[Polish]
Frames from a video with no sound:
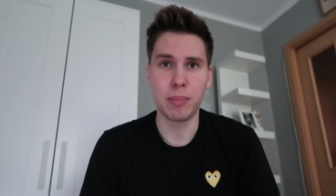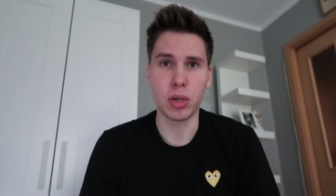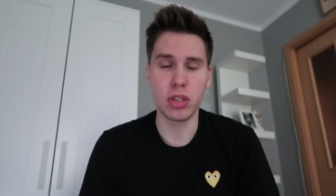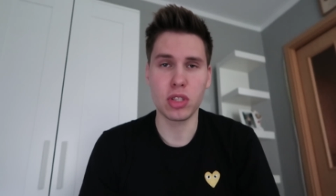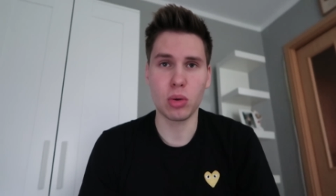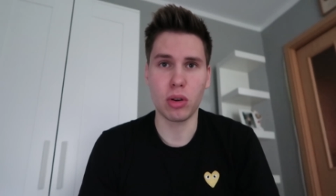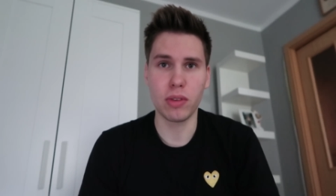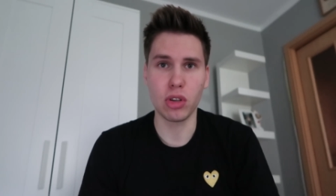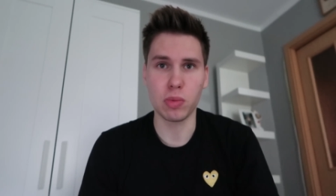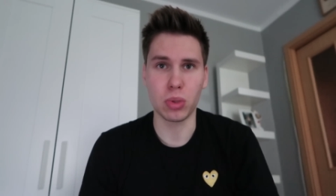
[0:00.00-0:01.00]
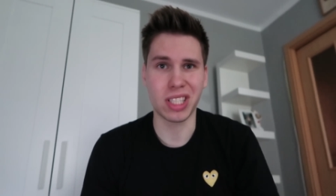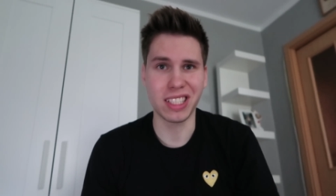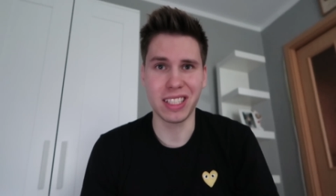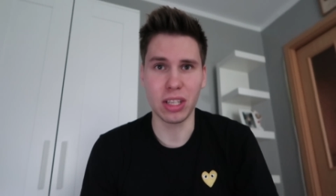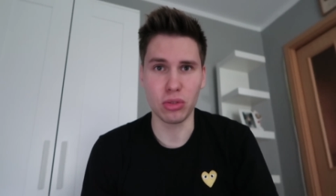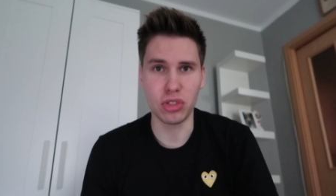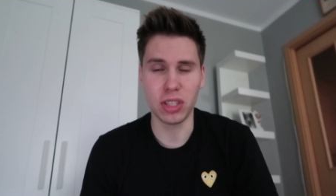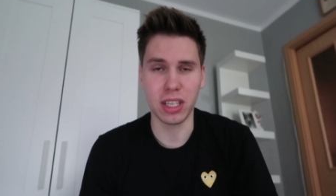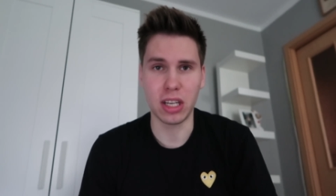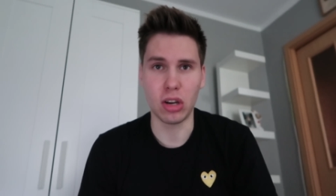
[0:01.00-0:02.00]
poniedziałkowego spotkania na
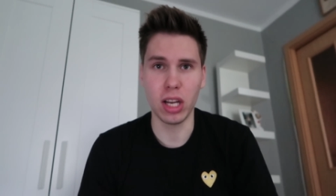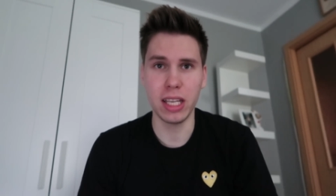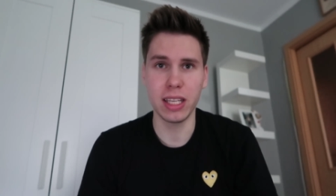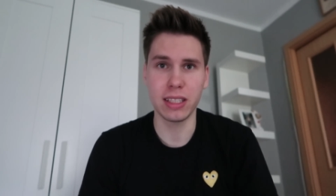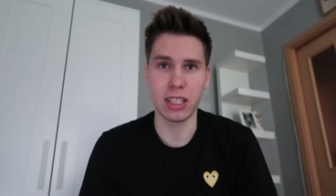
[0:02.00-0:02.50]
odcinek kolejny,